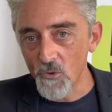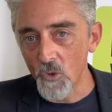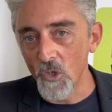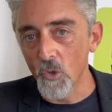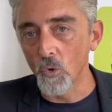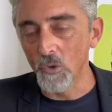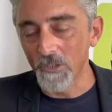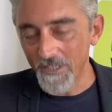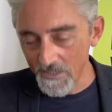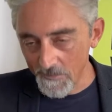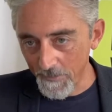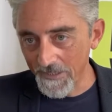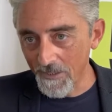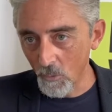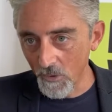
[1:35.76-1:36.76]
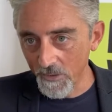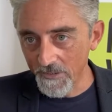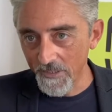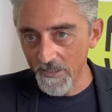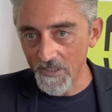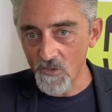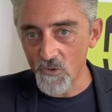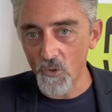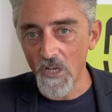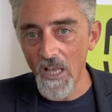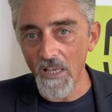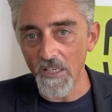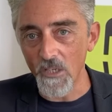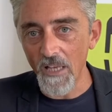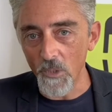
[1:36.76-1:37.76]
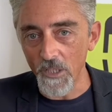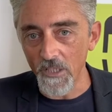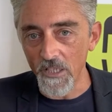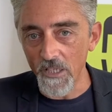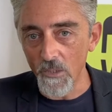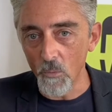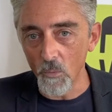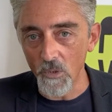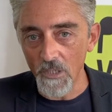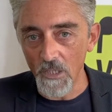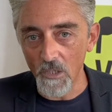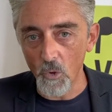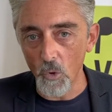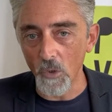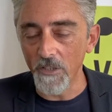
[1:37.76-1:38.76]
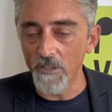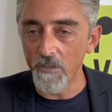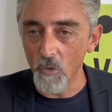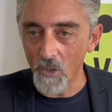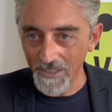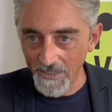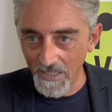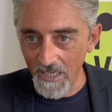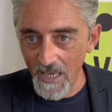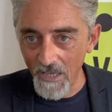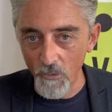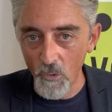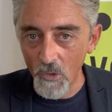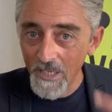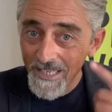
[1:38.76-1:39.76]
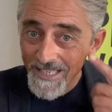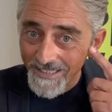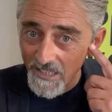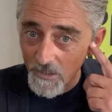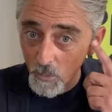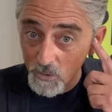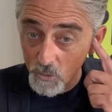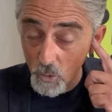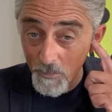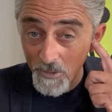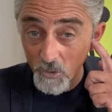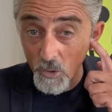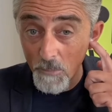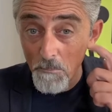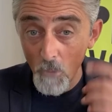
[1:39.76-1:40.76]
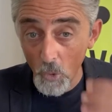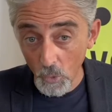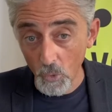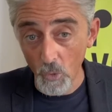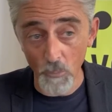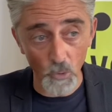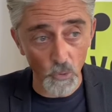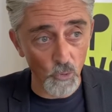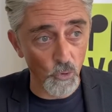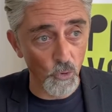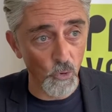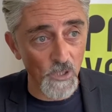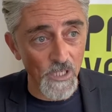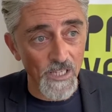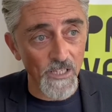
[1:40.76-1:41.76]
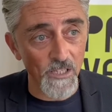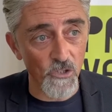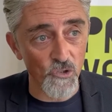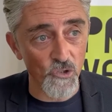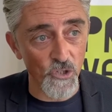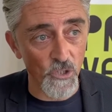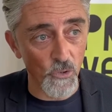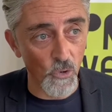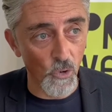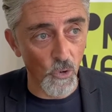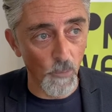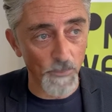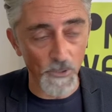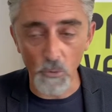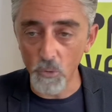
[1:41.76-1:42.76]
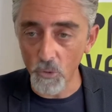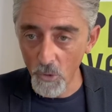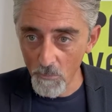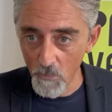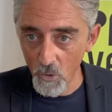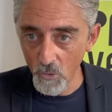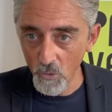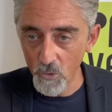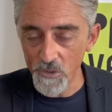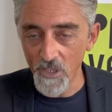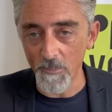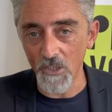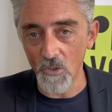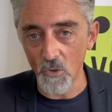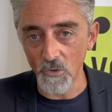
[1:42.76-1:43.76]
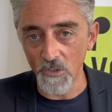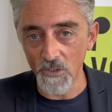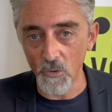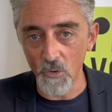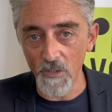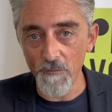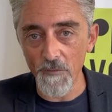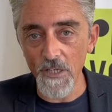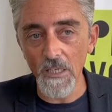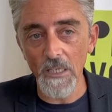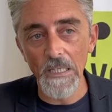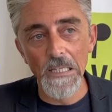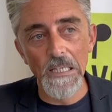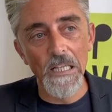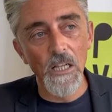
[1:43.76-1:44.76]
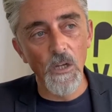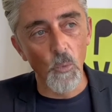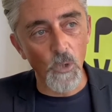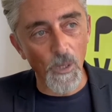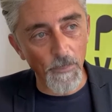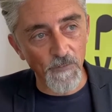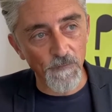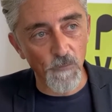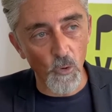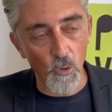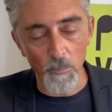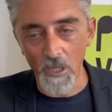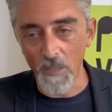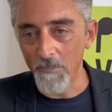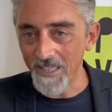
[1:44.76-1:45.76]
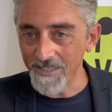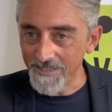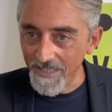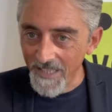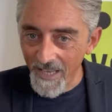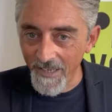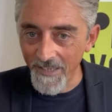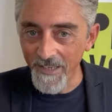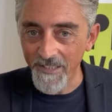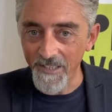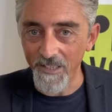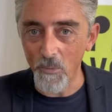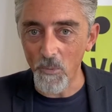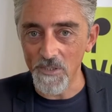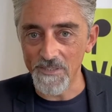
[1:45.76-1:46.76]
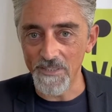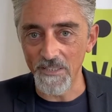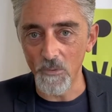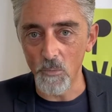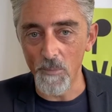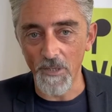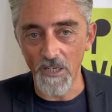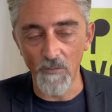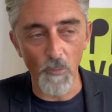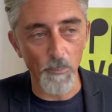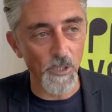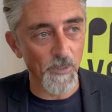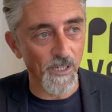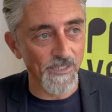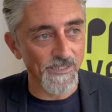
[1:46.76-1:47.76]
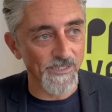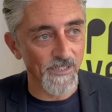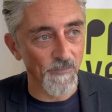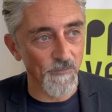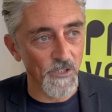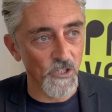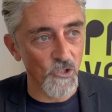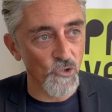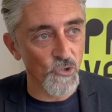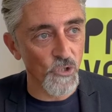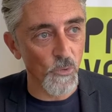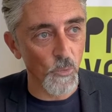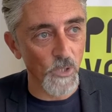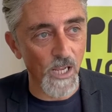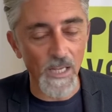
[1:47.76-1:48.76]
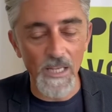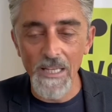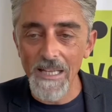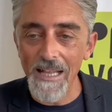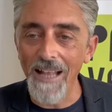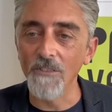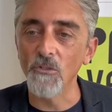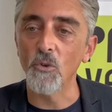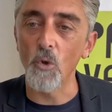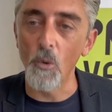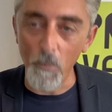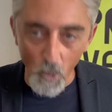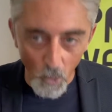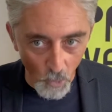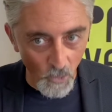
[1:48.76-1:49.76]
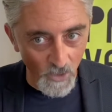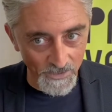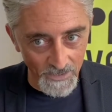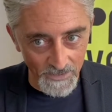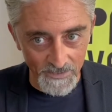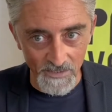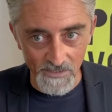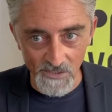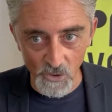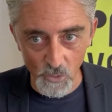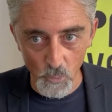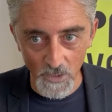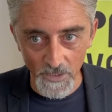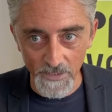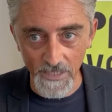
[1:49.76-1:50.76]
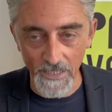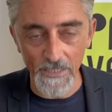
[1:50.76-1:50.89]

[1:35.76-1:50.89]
con tre spettacoli internazionali, quindi un collettivo catalano che in questo momento è molto molto in giro per tutto il mondo, si chiama il Conde de Torrefil, una performer brasiliana che è questa di cui parlavo prima, che si definisce una antropologa della transessualità